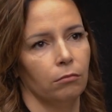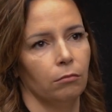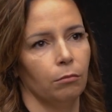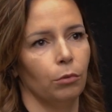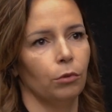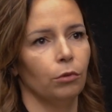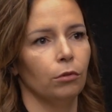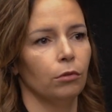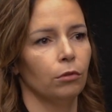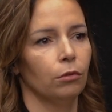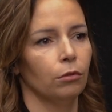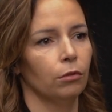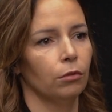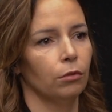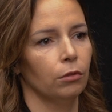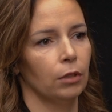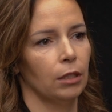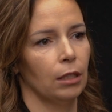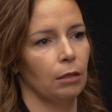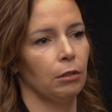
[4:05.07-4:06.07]

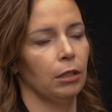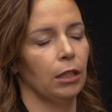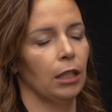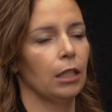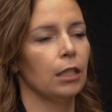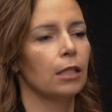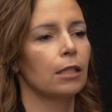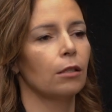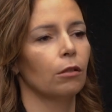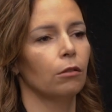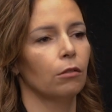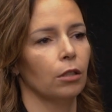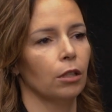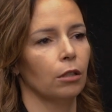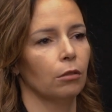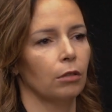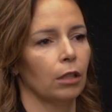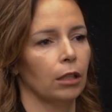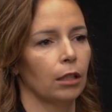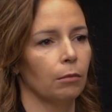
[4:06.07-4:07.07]
buntu, całej tej historii,
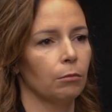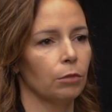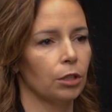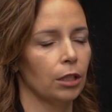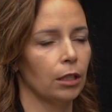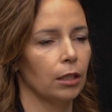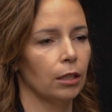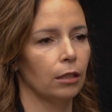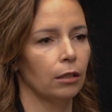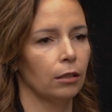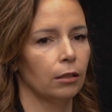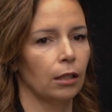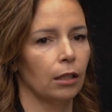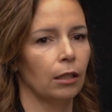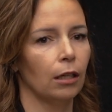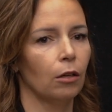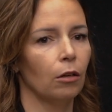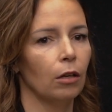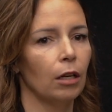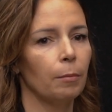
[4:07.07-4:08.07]
która tam się,
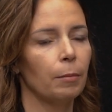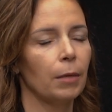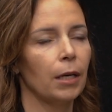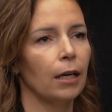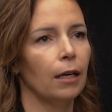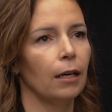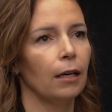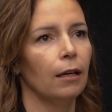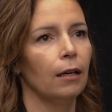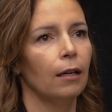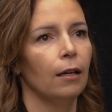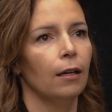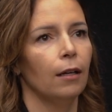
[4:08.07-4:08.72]
taka kolebka.